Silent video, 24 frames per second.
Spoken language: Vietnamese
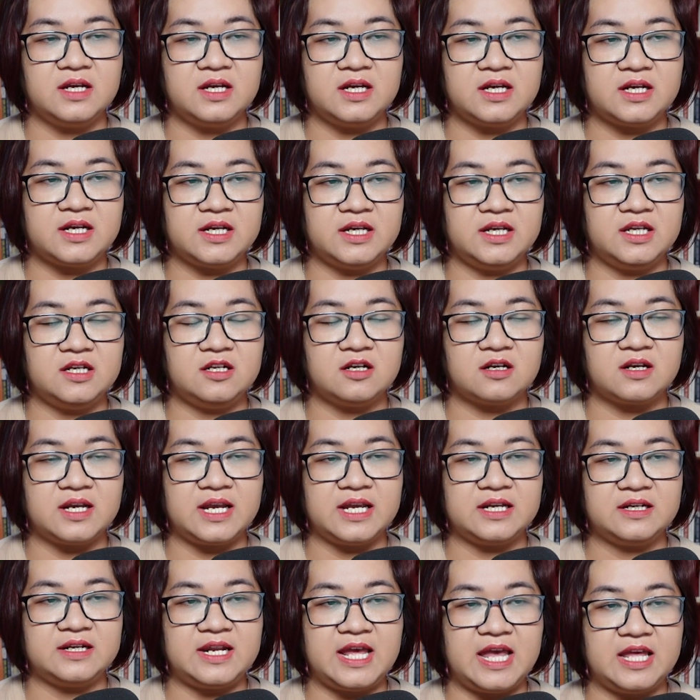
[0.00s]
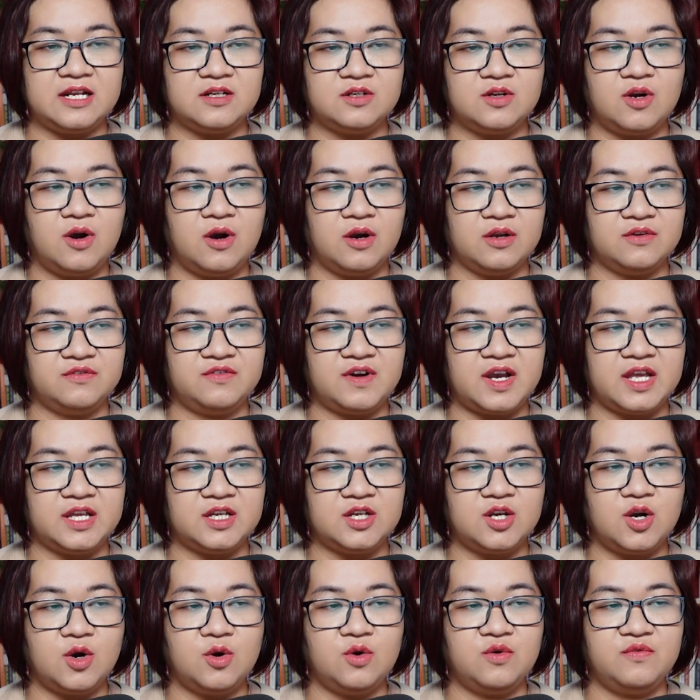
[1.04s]
Khi được anh Đạn hỏi vài
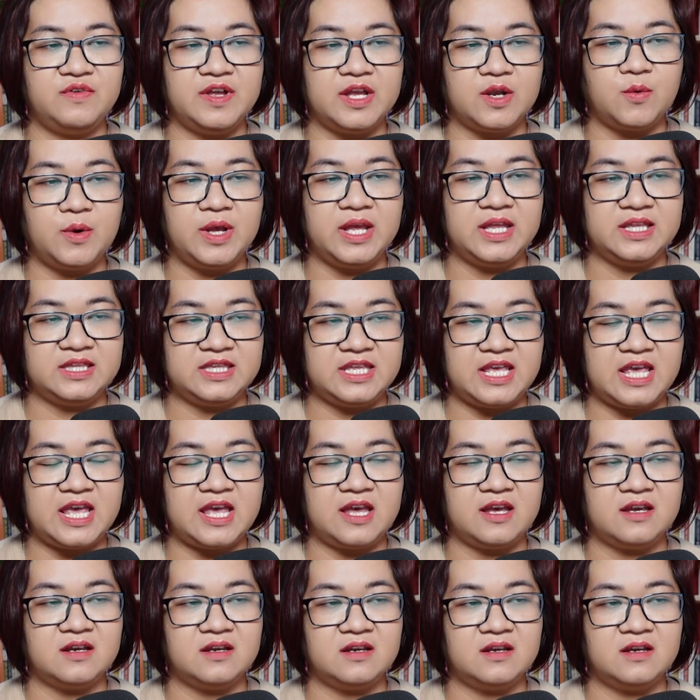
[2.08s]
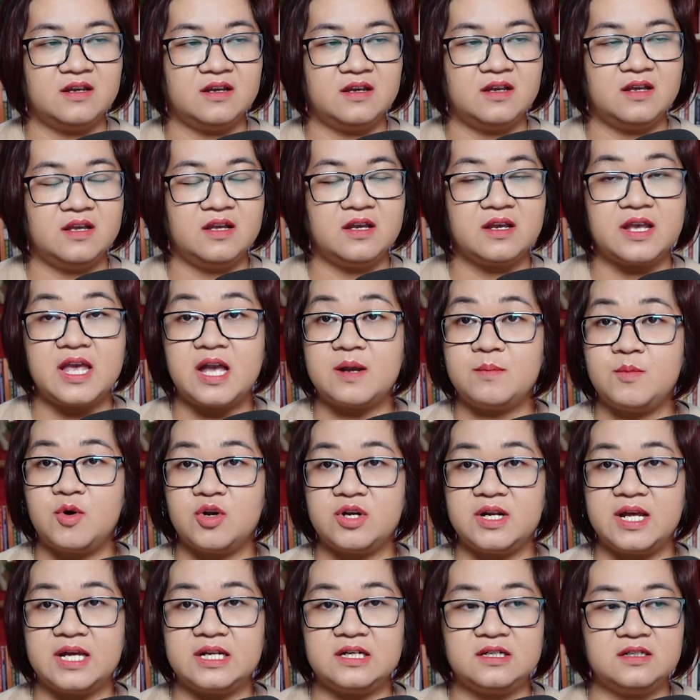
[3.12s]
câu về quê nhà, các
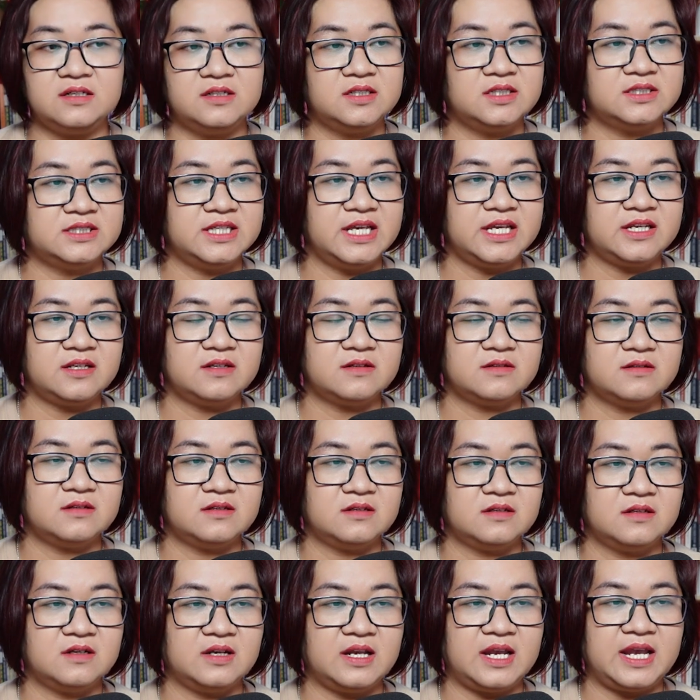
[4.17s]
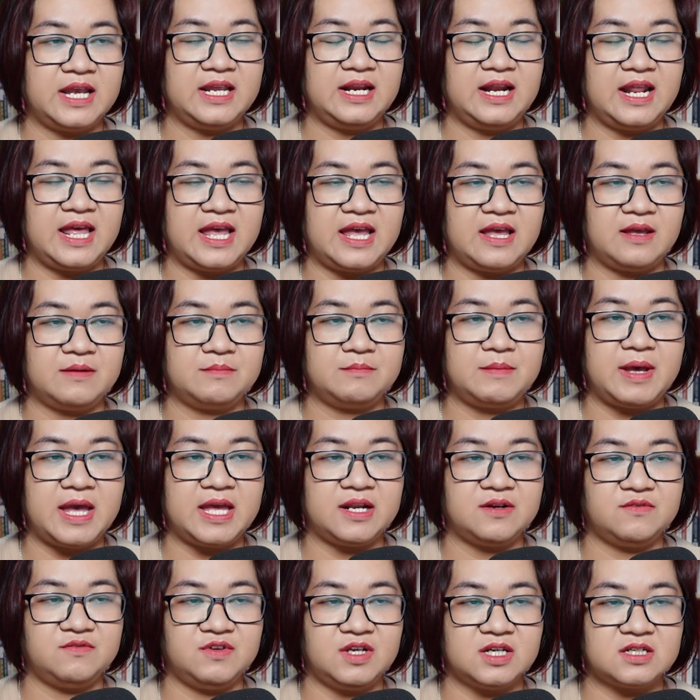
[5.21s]
món ăn ưa thích hay là
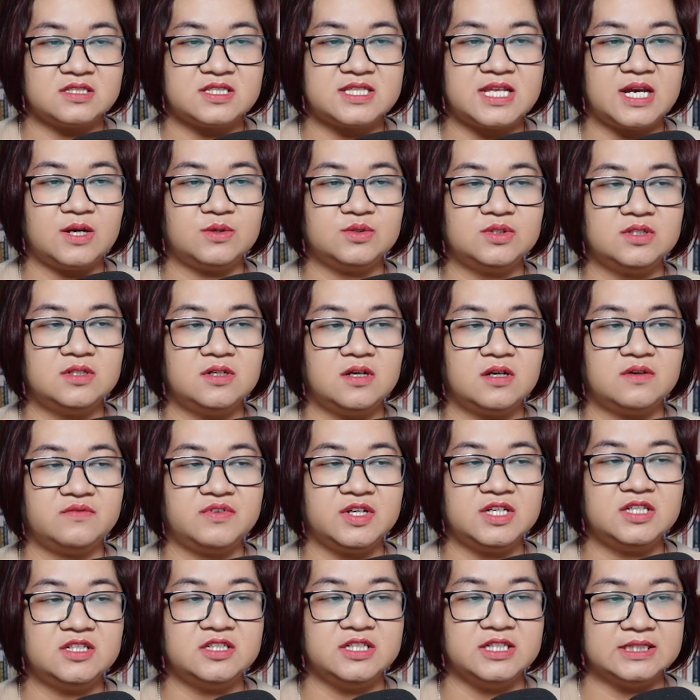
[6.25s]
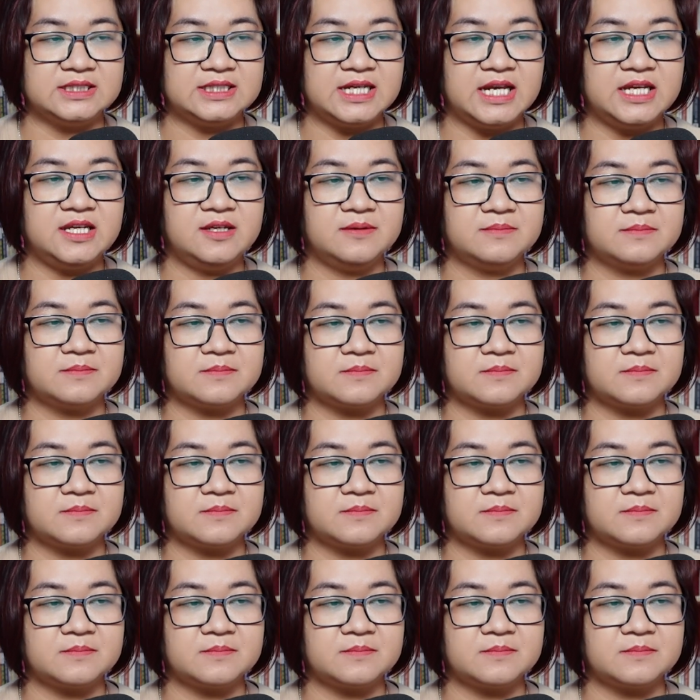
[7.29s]
bàn việc giao thương với người Tây.